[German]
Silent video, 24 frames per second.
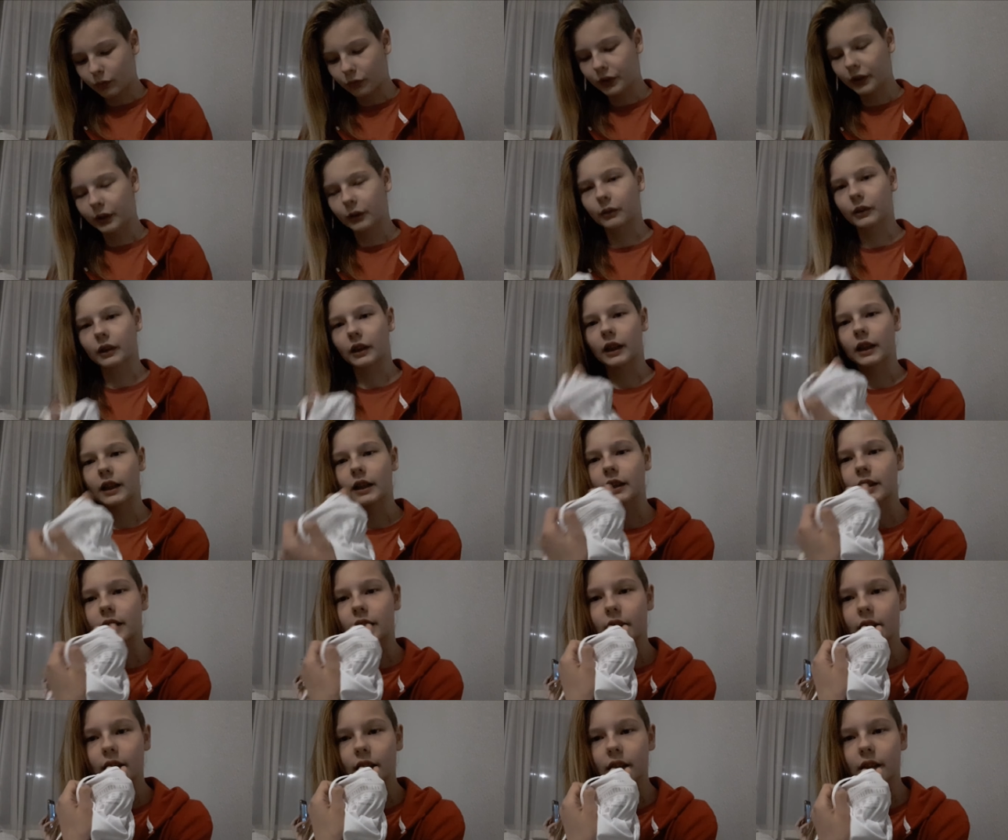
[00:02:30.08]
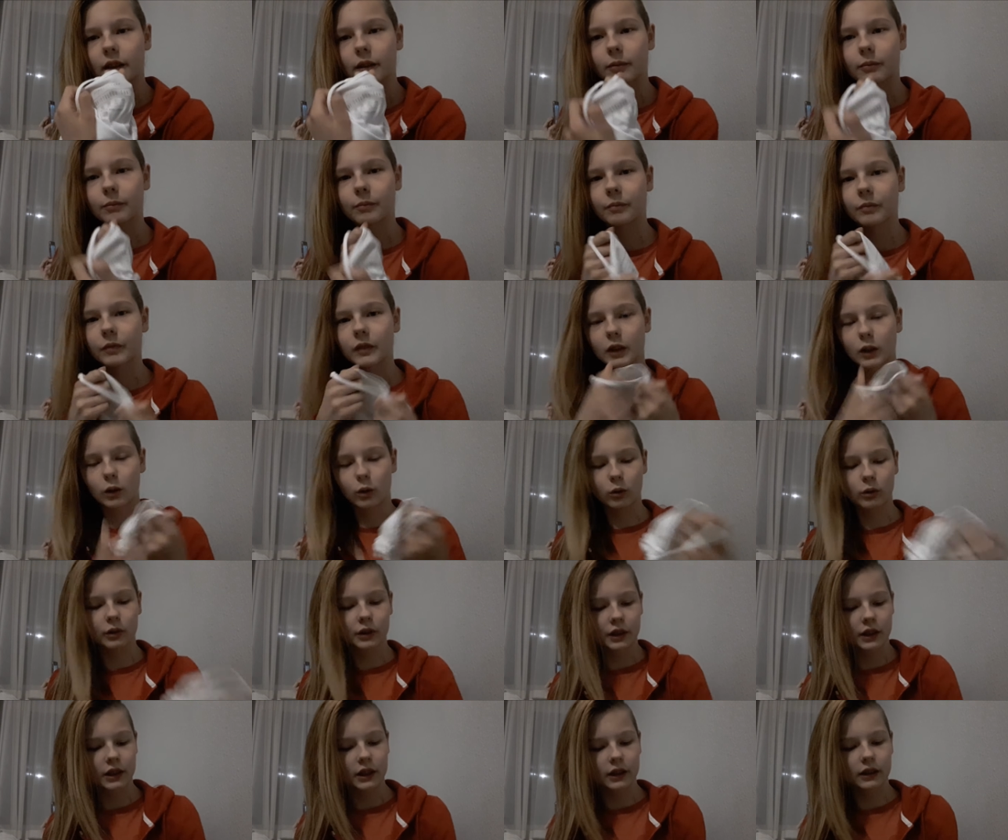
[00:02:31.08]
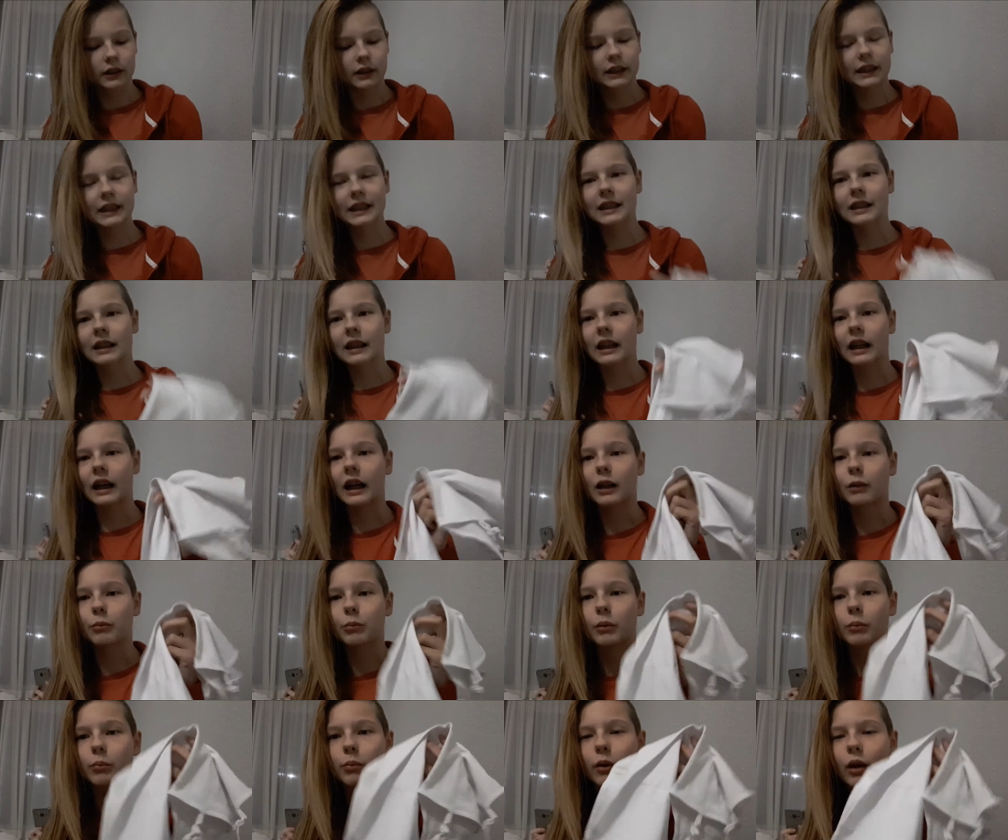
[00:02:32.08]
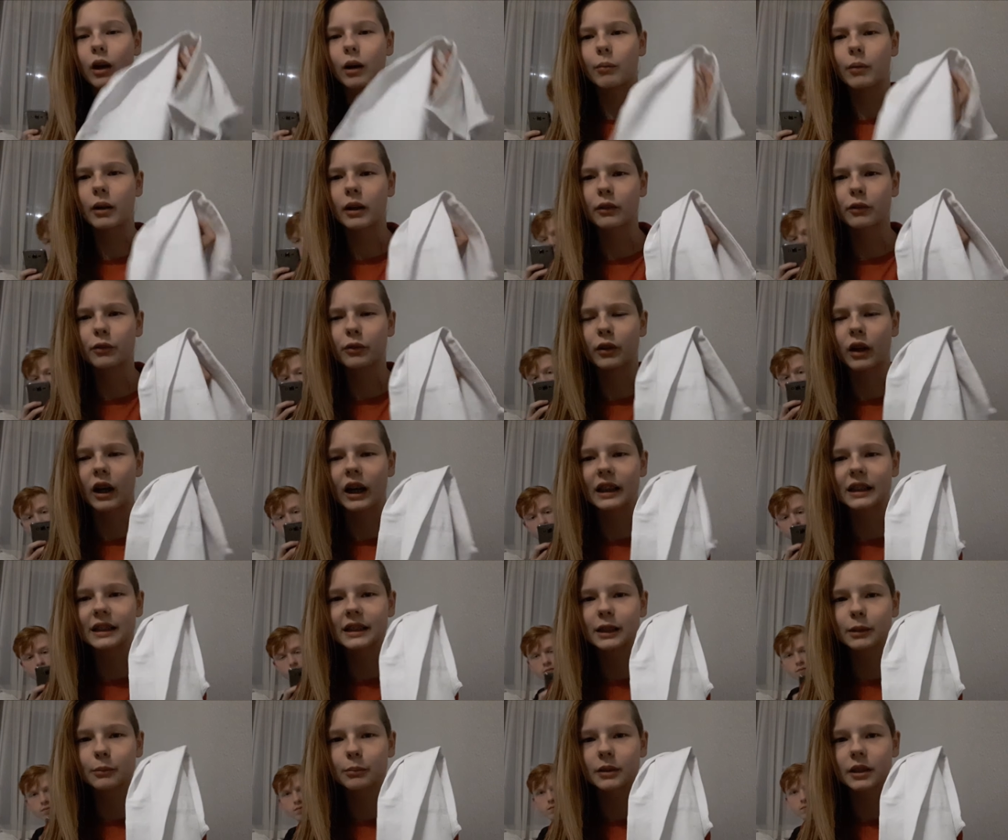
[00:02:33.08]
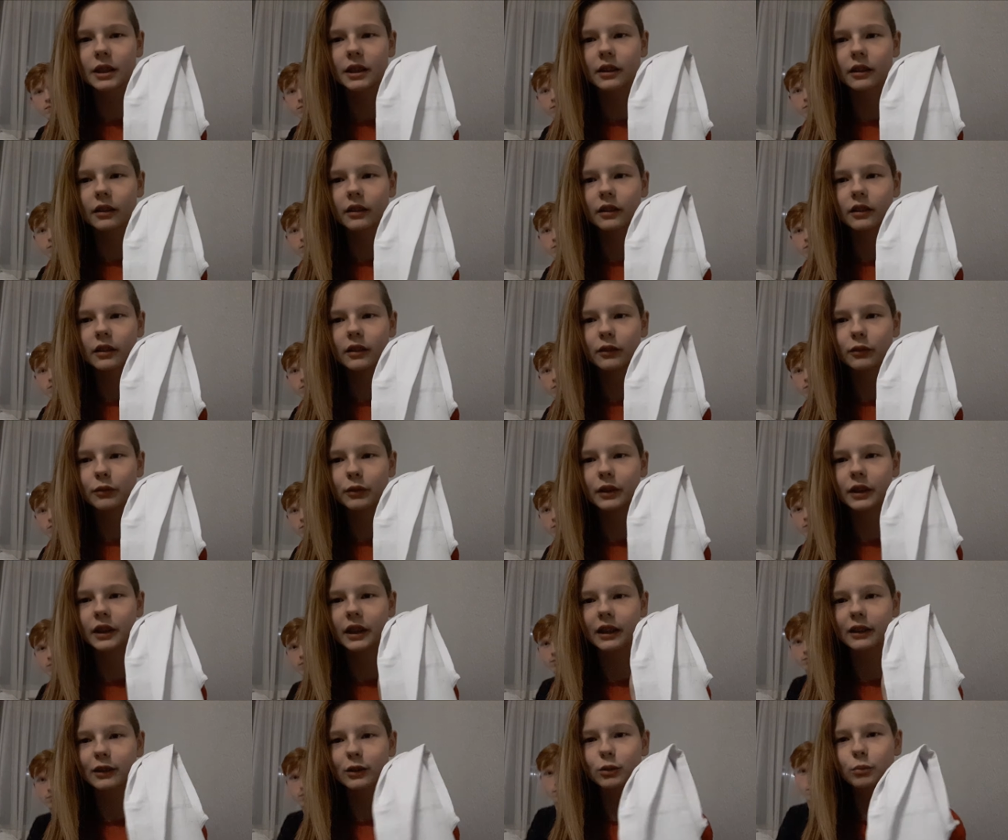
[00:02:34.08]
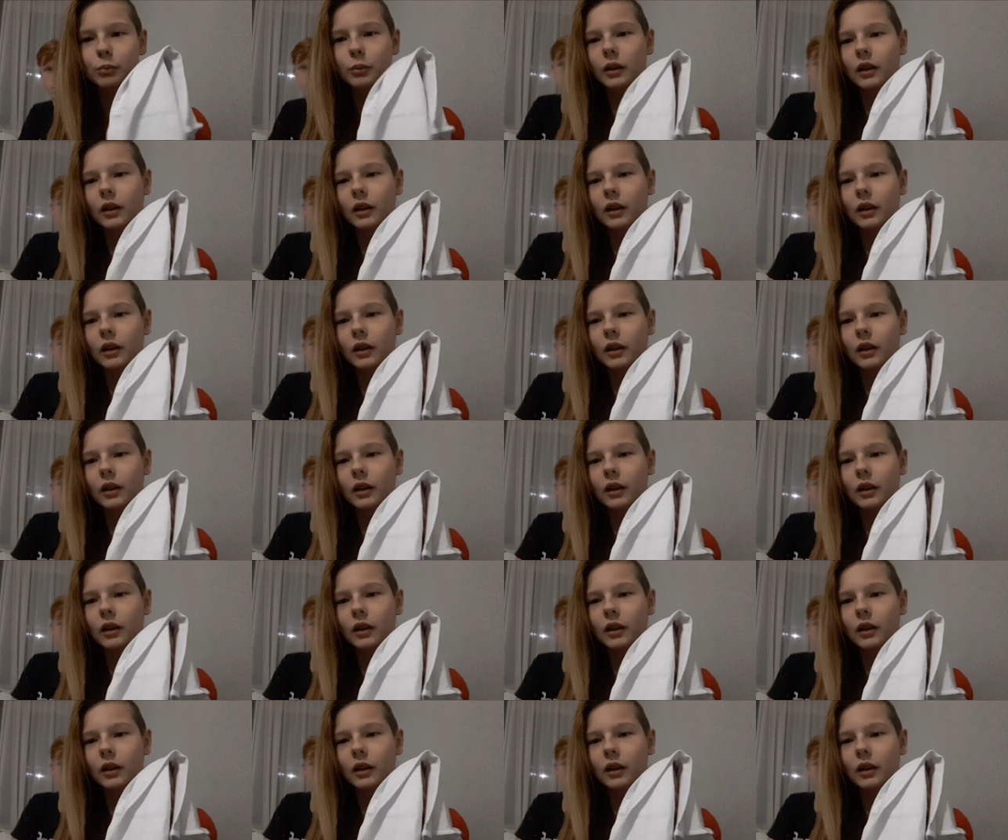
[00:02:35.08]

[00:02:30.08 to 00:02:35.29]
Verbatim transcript: 34. Und äh, diesen Graf bei Primark für 1,70 drin, finde ich also